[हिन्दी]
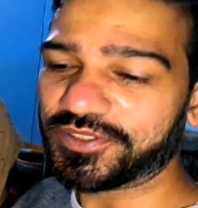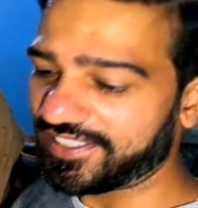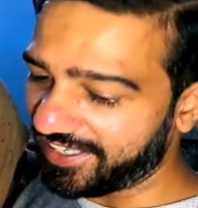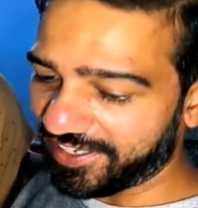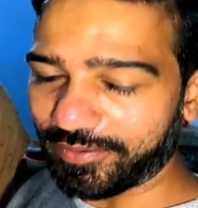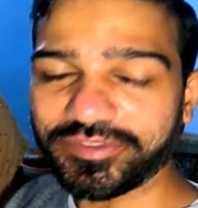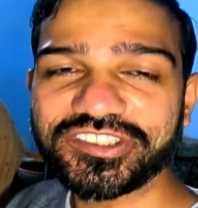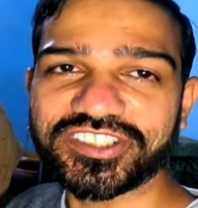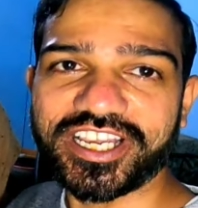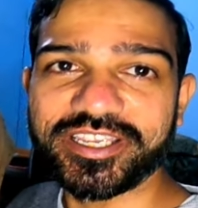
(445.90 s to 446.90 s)
हो चुकी है
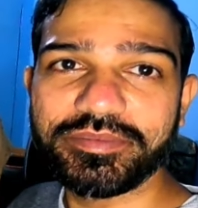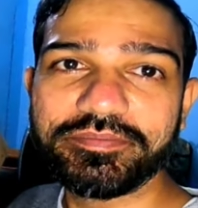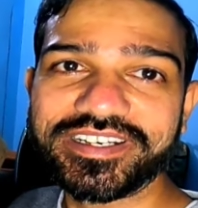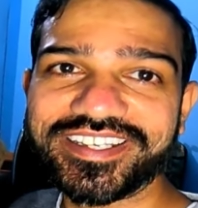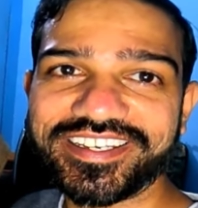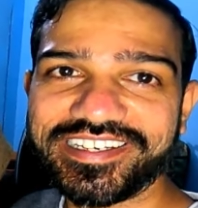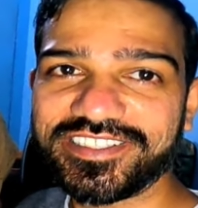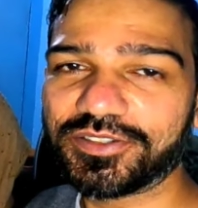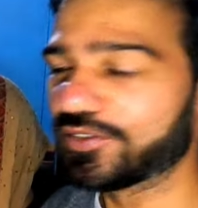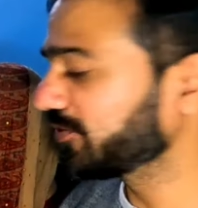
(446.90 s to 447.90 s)
अपनी चाय भी बन करके
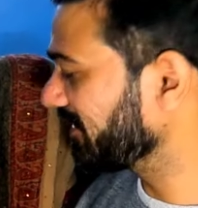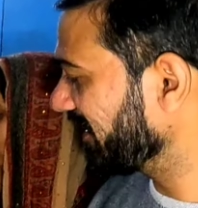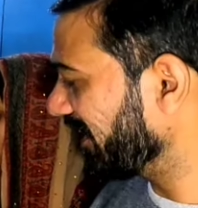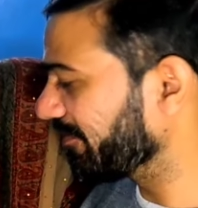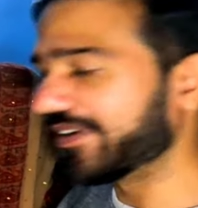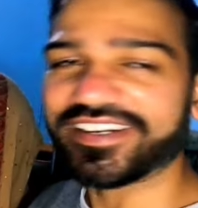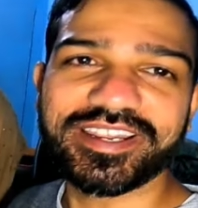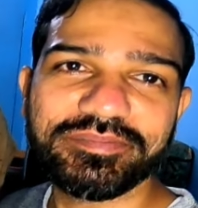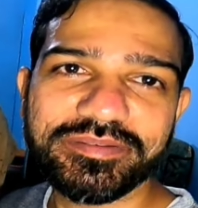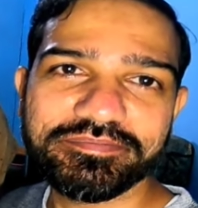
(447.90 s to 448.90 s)
रेडी हो चुकी है अब
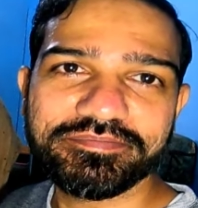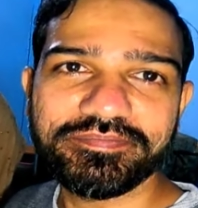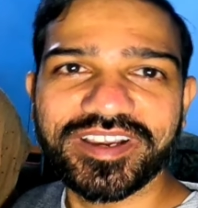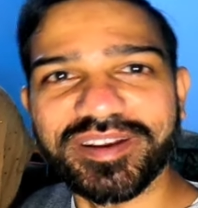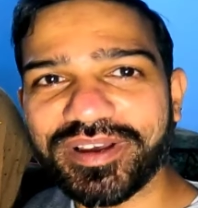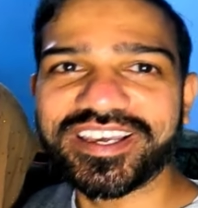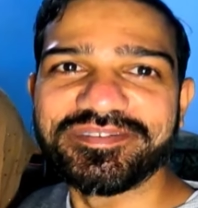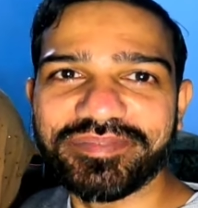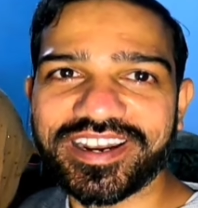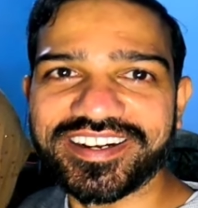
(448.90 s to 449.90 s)
बन रहे हैं अपने गर्मा
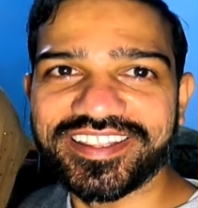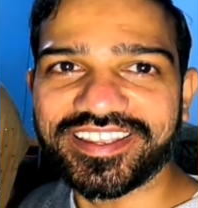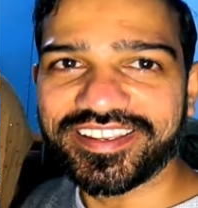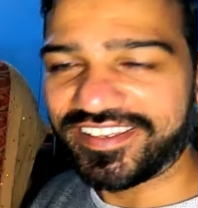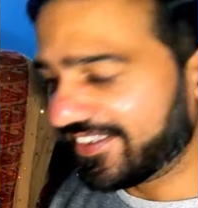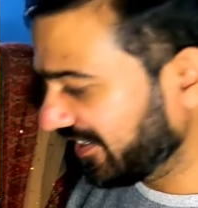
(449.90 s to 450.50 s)
गर्म पराठे